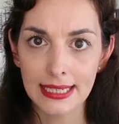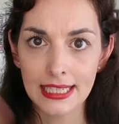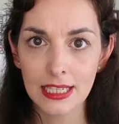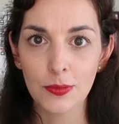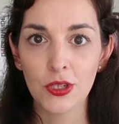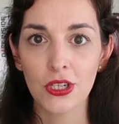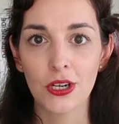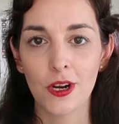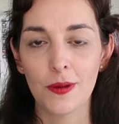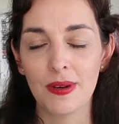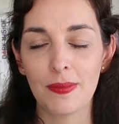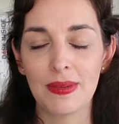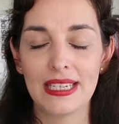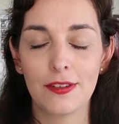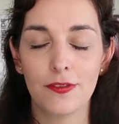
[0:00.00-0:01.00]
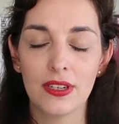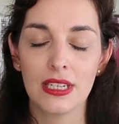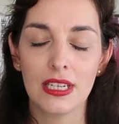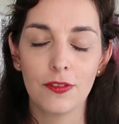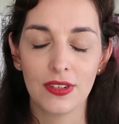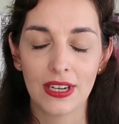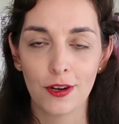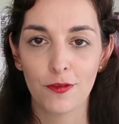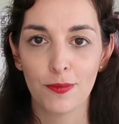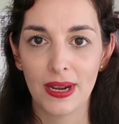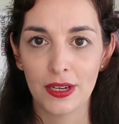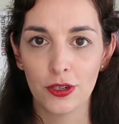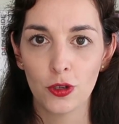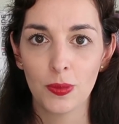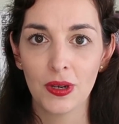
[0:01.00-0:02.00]
Diese Bücher kommen nämlich definitiv dann auf
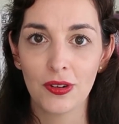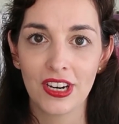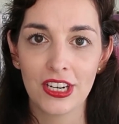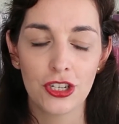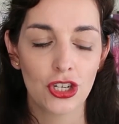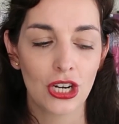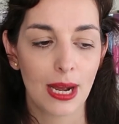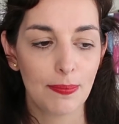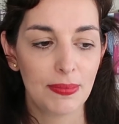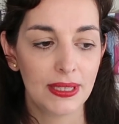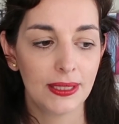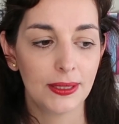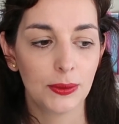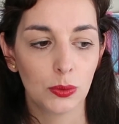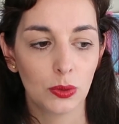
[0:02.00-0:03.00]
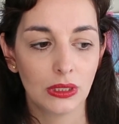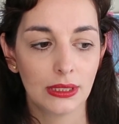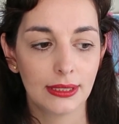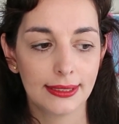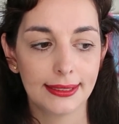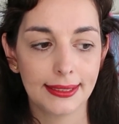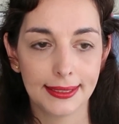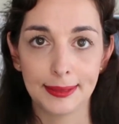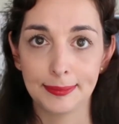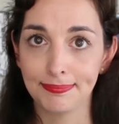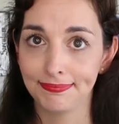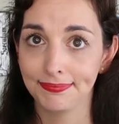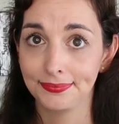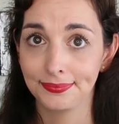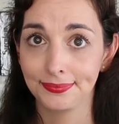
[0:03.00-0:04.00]
meinen To-Be-Read-Stapel und
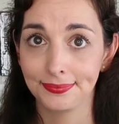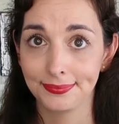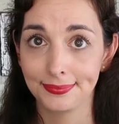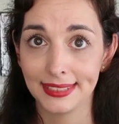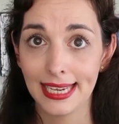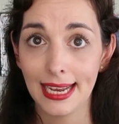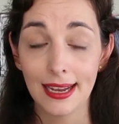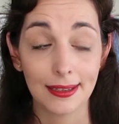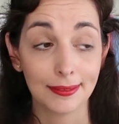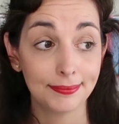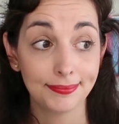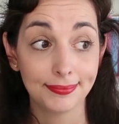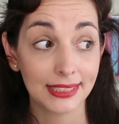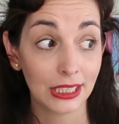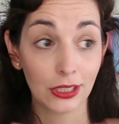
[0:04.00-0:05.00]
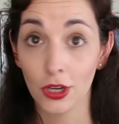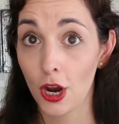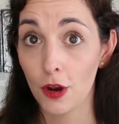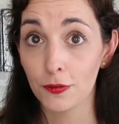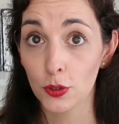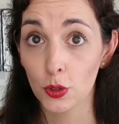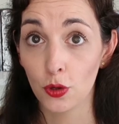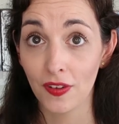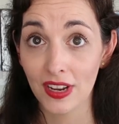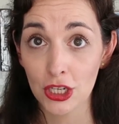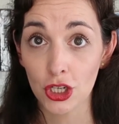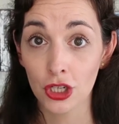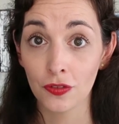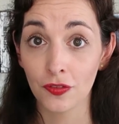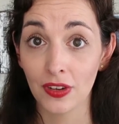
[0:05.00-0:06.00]
ähm, ja, ich höre auf zu
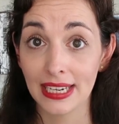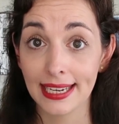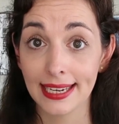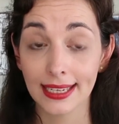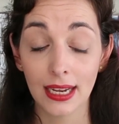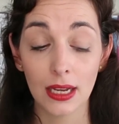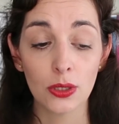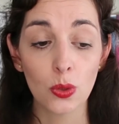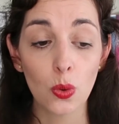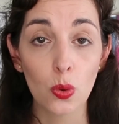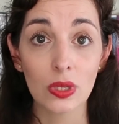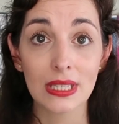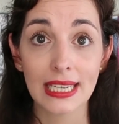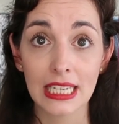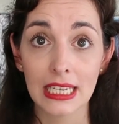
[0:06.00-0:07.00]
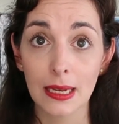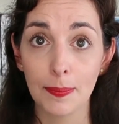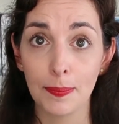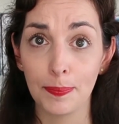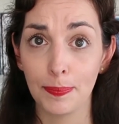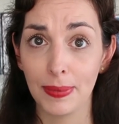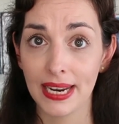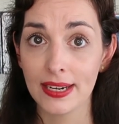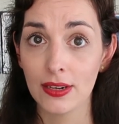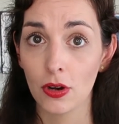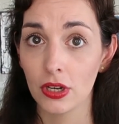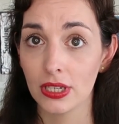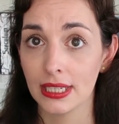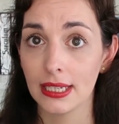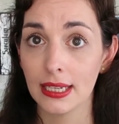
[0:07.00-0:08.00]
quatschen. Wir legen los. Ich äh, blende
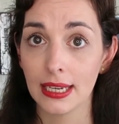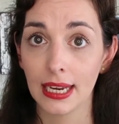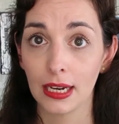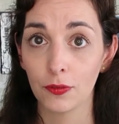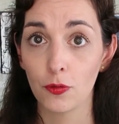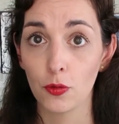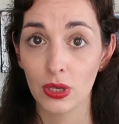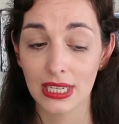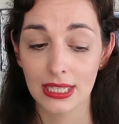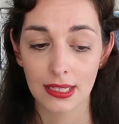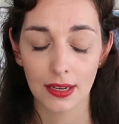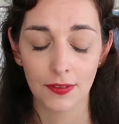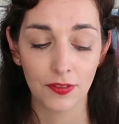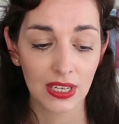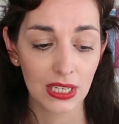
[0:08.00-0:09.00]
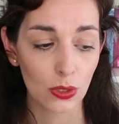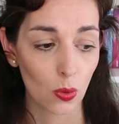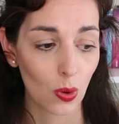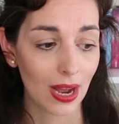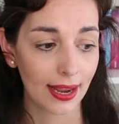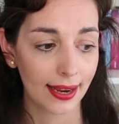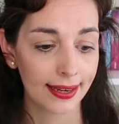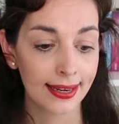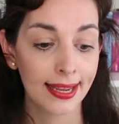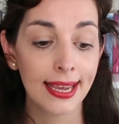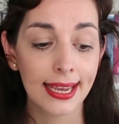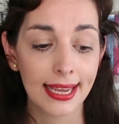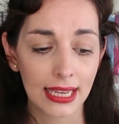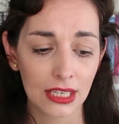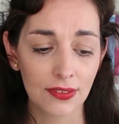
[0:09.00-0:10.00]
euch hier irgendwo das äh, Video ein.
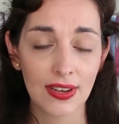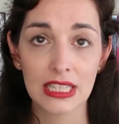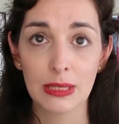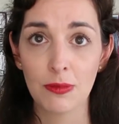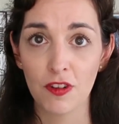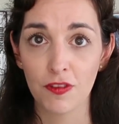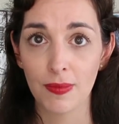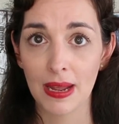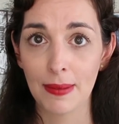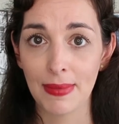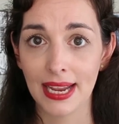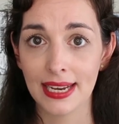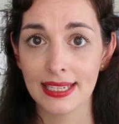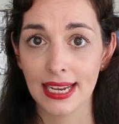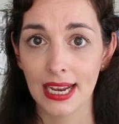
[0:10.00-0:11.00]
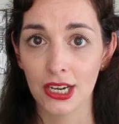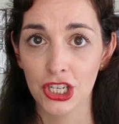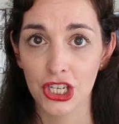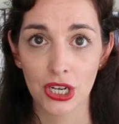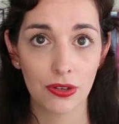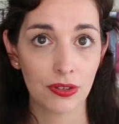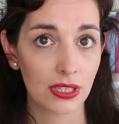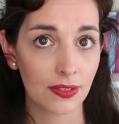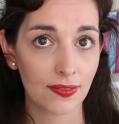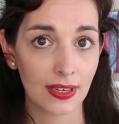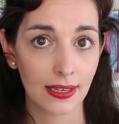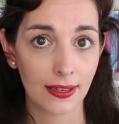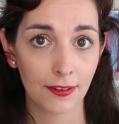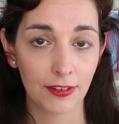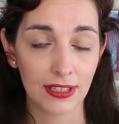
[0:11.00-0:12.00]
Ich werde es mir auf meinem Handy anschauen,
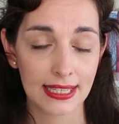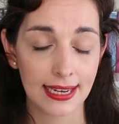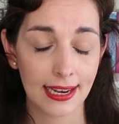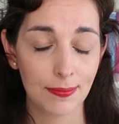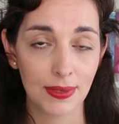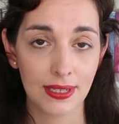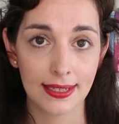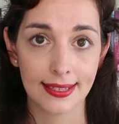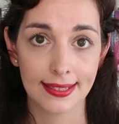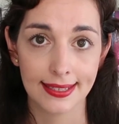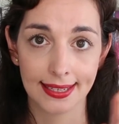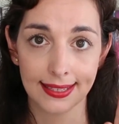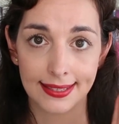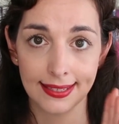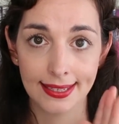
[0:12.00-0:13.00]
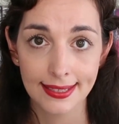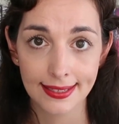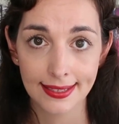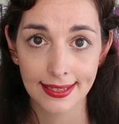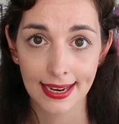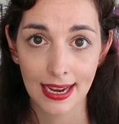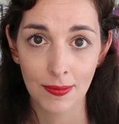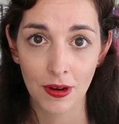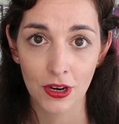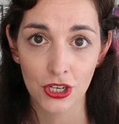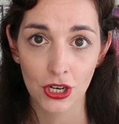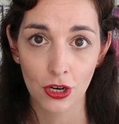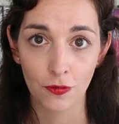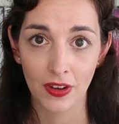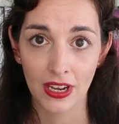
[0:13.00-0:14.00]
deswegen verzeiht bitte, dass ich jetzt nicht in die Kamera
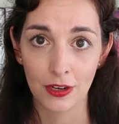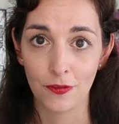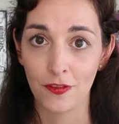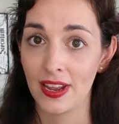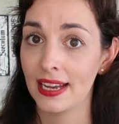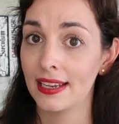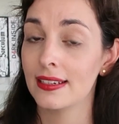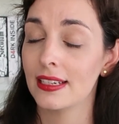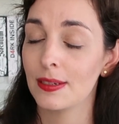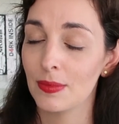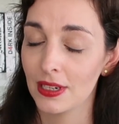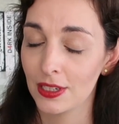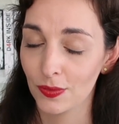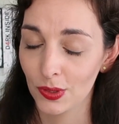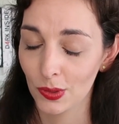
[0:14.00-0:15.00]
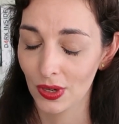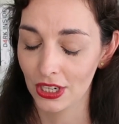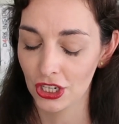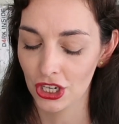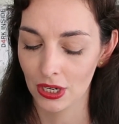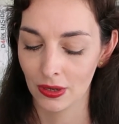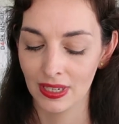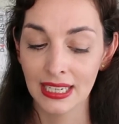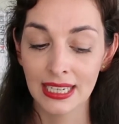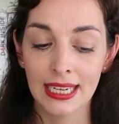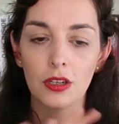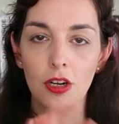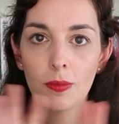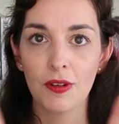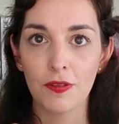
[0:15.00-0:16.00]
schauen werde, während ich mir das Video anschaue.
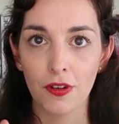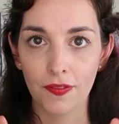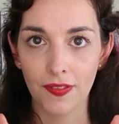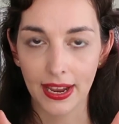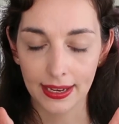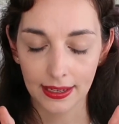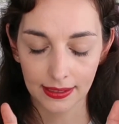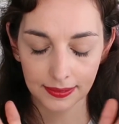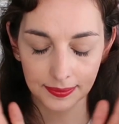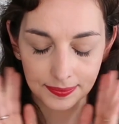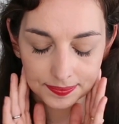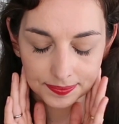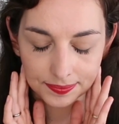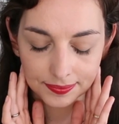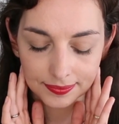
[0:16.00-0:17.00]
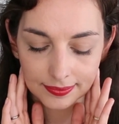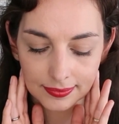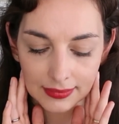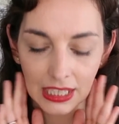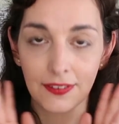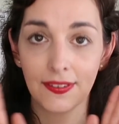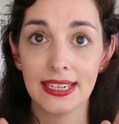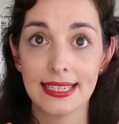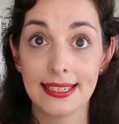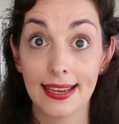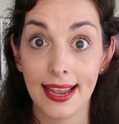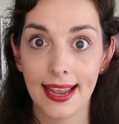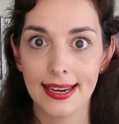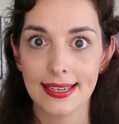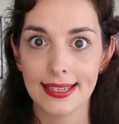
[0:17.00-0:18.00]
Nochmal vorweg, die
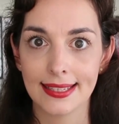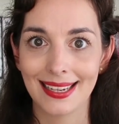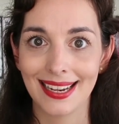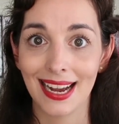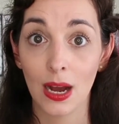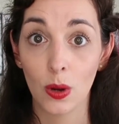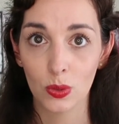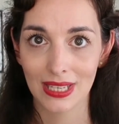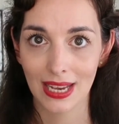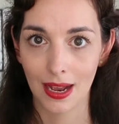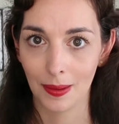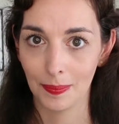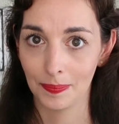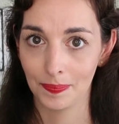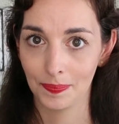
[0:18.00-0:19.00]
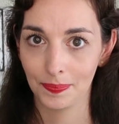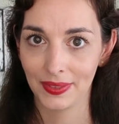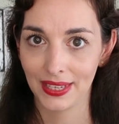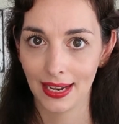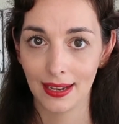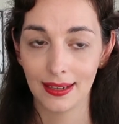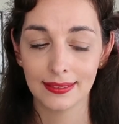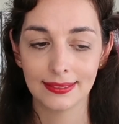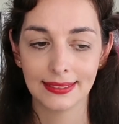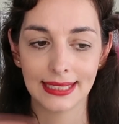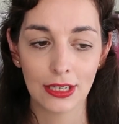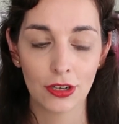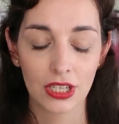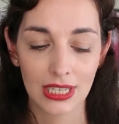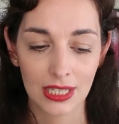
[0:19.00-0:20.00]
Qualität ist grausam, ja?
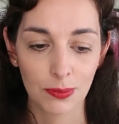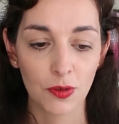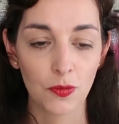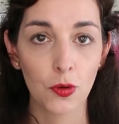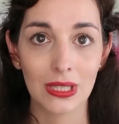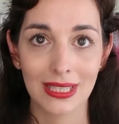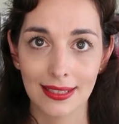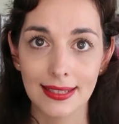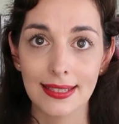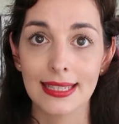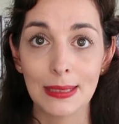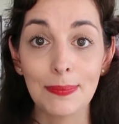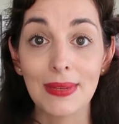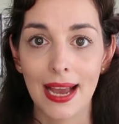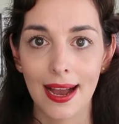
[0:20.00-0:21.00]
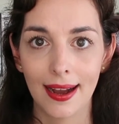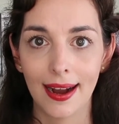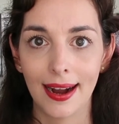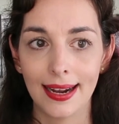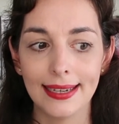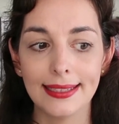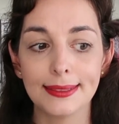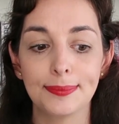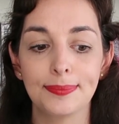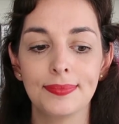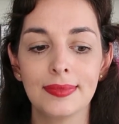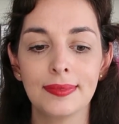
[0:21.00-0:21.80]
Seid euch dessen bewusst, das ist sieben Jahre alt.